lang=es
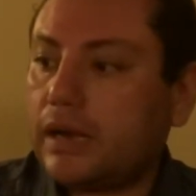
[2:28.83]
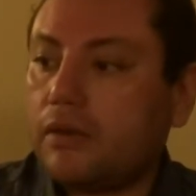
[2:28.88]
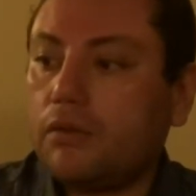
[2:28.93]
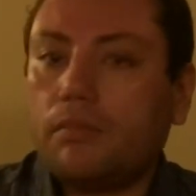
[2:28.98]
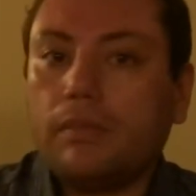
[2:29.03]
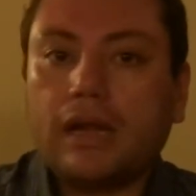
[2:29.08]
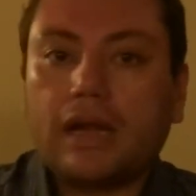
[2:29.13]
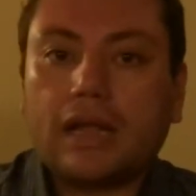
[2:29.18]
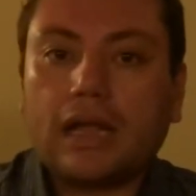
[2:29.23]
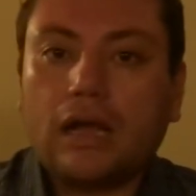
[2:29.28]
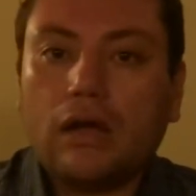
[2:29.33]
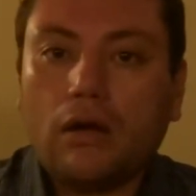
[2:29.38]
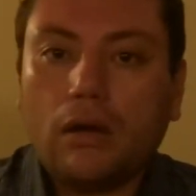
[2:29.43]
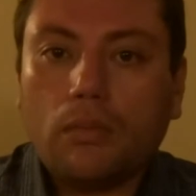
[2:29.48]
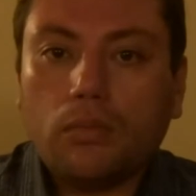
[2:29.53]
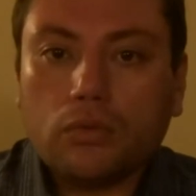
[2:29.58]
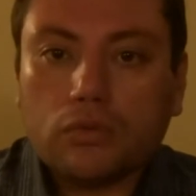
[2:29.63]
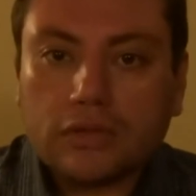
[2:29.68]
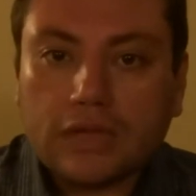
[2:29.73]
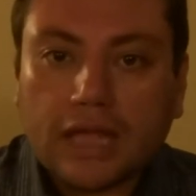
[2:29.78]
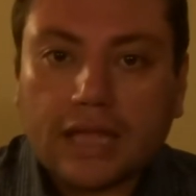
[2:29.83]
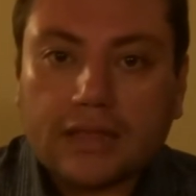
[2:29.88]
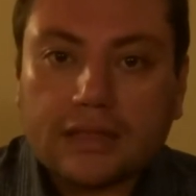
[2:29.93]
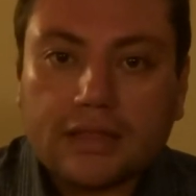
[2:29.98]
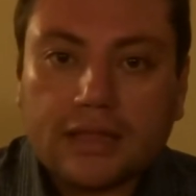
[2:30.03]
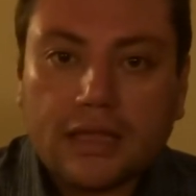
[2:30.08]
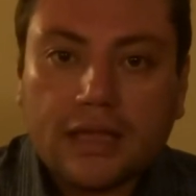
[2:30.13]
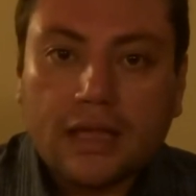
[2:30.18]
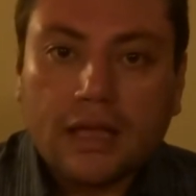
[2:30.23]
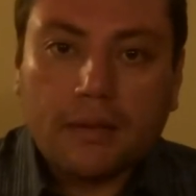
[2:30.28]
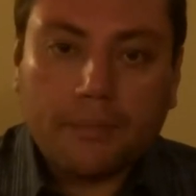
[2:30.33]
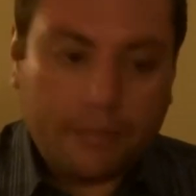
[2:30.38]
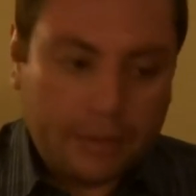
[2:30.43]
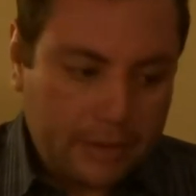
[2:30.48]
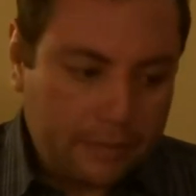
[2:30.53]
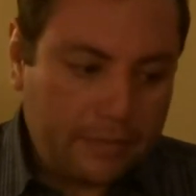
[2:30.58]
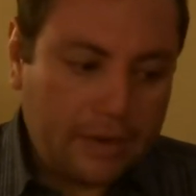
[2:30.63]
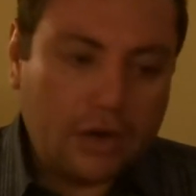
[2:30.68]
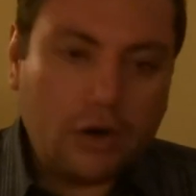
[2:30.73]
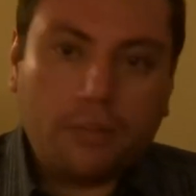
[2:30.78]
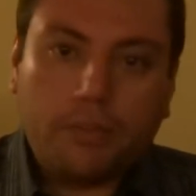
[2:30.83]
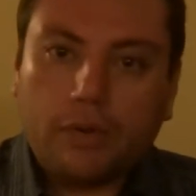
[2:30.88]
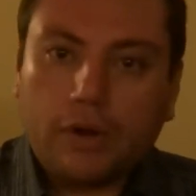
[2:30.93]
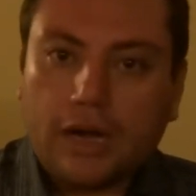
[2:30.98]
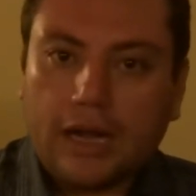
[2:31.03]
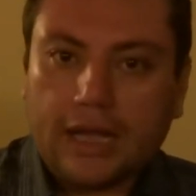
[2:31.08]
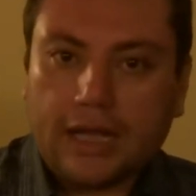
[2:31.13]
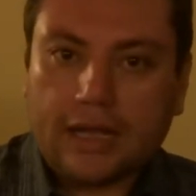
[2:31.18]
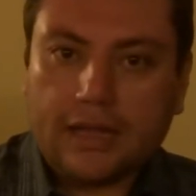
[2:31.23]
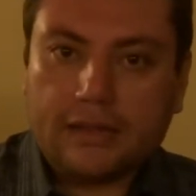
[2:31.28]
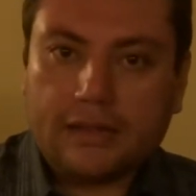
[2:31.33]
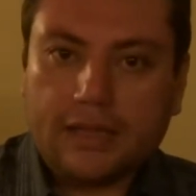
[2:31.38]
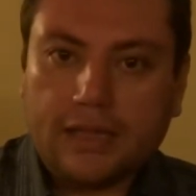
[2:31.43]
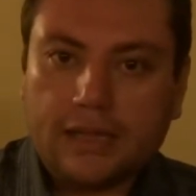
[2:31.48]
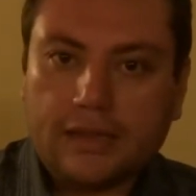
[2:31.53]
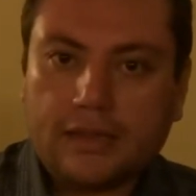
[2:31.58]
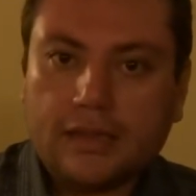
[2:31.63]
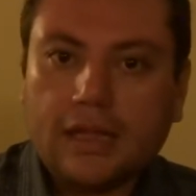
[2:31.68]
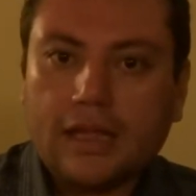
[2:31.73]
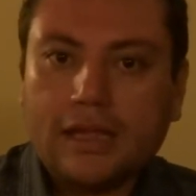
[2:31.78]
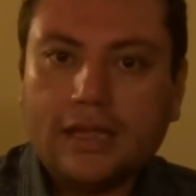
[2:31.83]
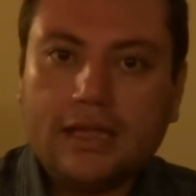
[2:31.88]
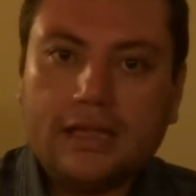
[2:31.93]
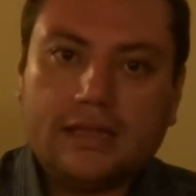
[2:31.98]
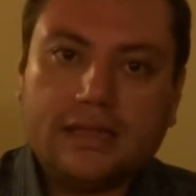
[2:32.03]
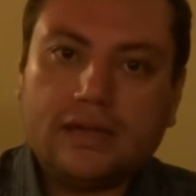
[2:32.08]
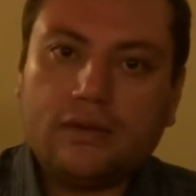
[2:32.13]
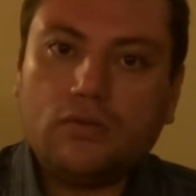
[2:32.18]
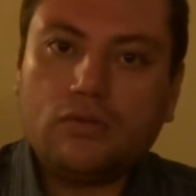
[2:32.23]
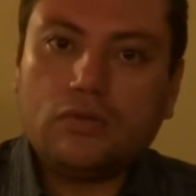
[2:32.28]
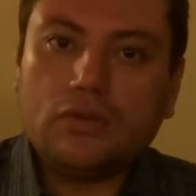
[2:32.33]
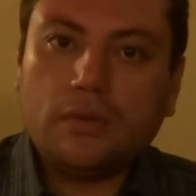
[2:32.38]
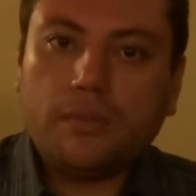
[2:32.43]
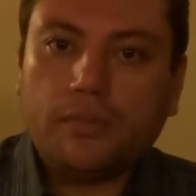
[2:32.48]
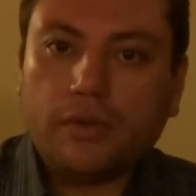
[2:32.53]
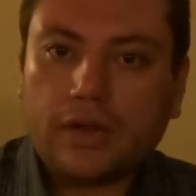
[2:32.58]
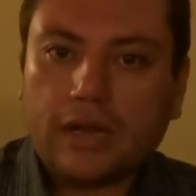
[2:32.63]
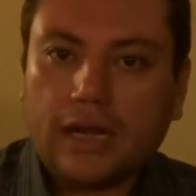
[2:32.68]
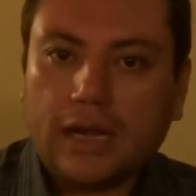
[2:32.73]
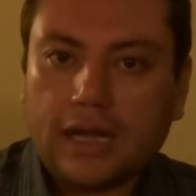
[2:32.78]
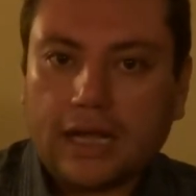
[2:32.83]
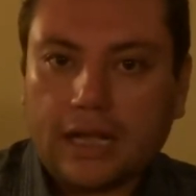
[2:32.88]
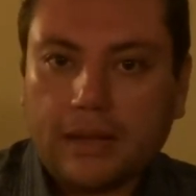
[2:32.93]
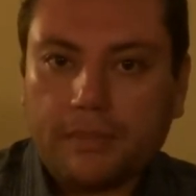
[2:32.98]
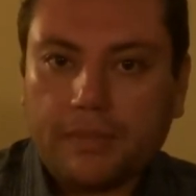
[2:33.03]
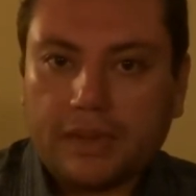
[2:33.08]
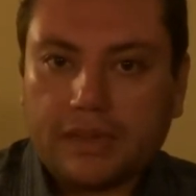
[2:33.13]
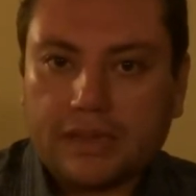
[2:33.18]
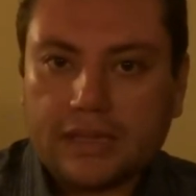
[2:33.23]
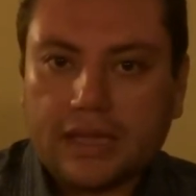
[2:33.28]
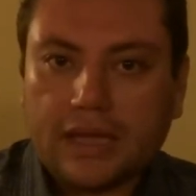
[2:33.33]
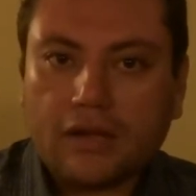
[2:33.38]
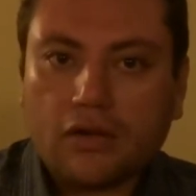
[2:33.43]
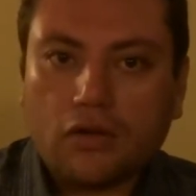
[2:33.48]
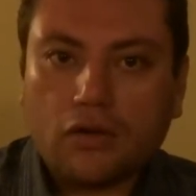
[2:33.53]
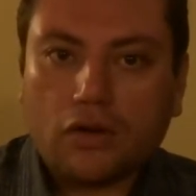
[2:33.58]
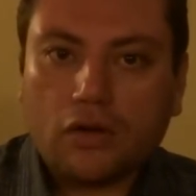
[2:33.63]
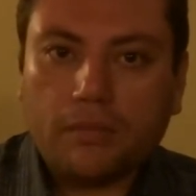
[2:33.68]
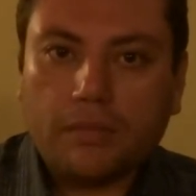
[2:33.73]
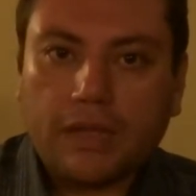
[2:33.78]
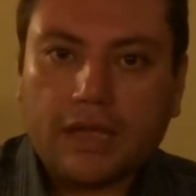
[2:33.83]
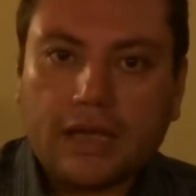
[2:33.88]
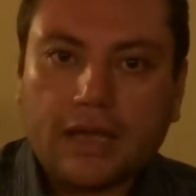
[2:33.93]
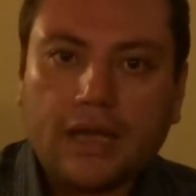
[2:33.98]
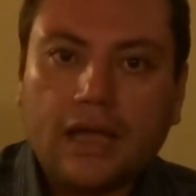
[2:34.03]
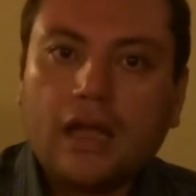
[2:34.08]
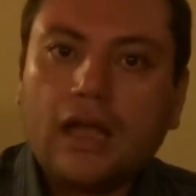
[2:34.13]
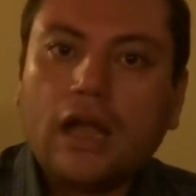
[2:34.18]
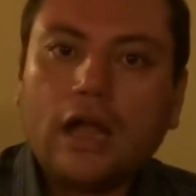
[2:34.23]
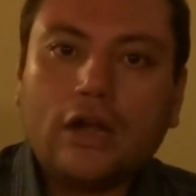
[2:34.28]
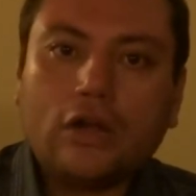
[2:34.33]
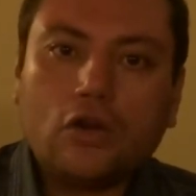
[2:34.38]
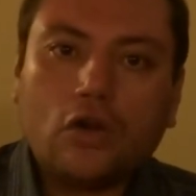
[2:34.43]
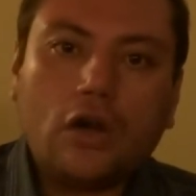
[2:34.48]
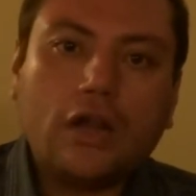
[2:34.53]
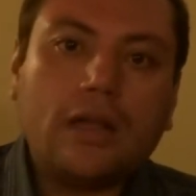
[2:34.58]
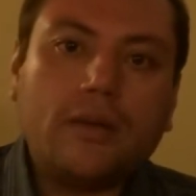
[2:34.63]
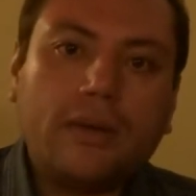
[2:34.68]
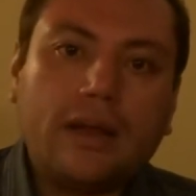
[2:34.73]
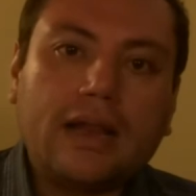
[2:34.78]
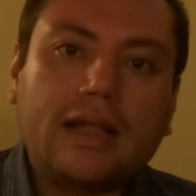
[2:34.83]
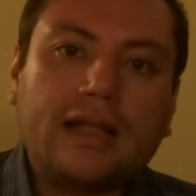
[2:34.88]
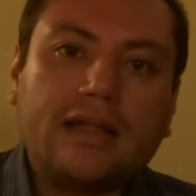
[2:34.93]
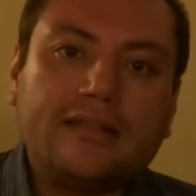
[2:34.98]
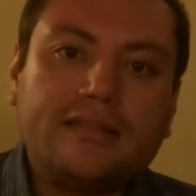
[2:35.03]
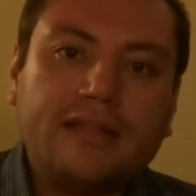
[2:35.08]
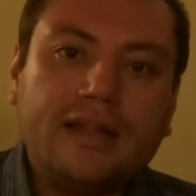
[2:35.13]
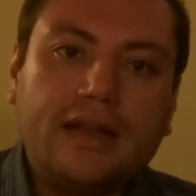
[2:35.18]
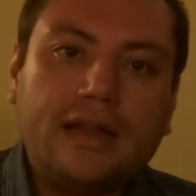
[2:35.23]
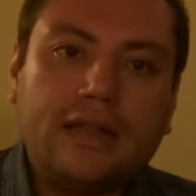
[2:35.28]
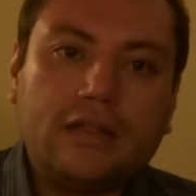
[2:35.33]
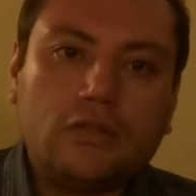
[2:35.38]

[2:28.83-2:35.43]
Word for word: un, mercado abundante, primero por la escasez y segundo porque la capacidad económica no le va a alcanzar.